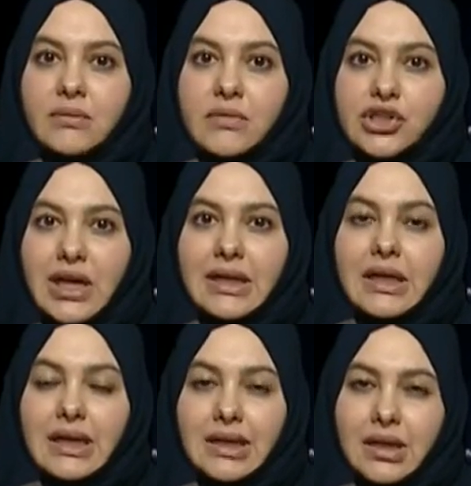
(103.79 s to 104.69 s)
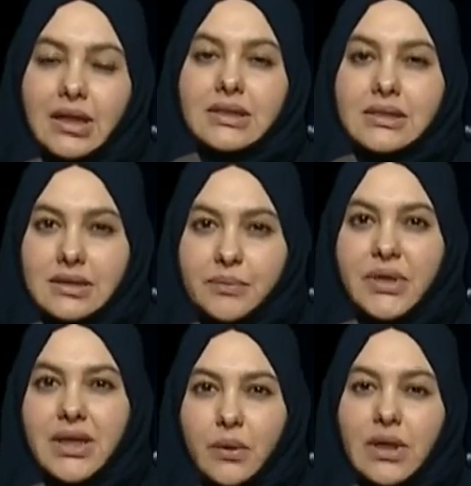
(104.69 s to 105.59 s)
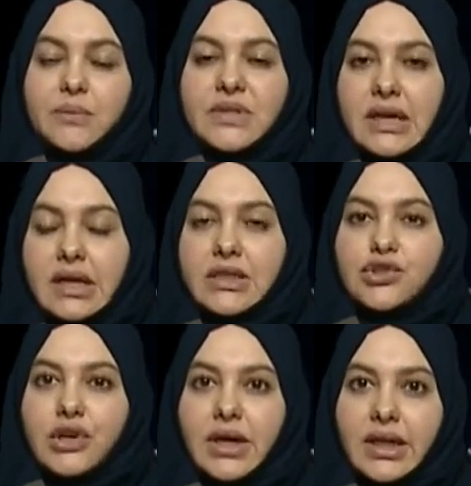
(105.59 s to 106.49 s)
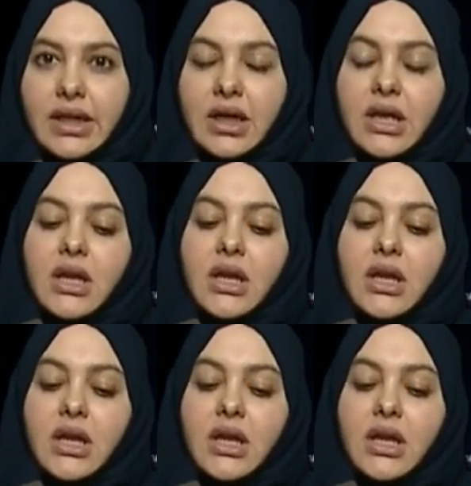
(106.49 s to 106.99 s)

مجال الهندسه الطبيه والابتكارات الجراحيه